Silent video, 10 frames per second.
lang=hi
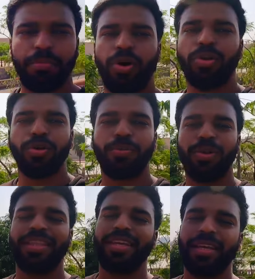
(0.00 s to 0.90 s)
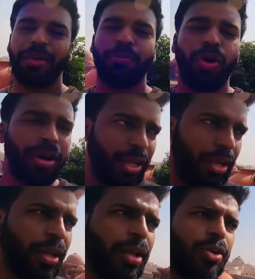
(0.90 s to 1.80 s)
बहुत लोग बोलते हैं कि
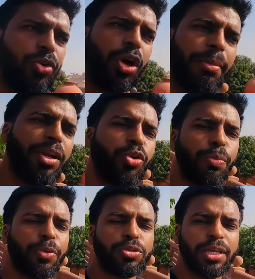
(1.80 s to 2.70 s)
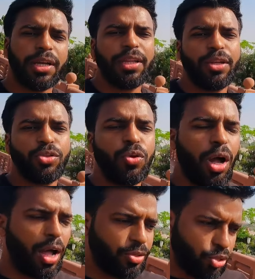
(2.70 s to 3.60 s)
ब्लॉगिंग नॉर्मल गोप्रो से करिए
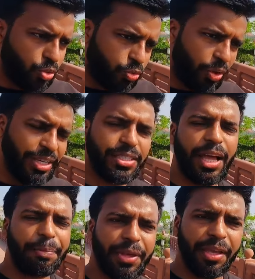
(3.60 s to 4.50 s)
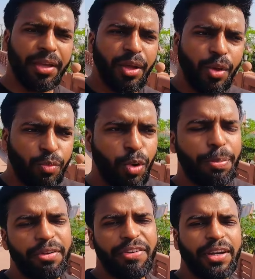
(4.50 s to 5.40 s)
तो जो वॉइस है आपकी वो
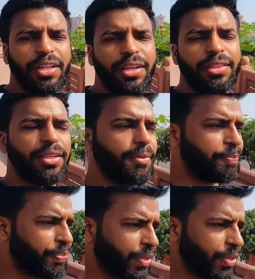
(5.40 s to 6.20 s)
परफेक्ट नहीं आती है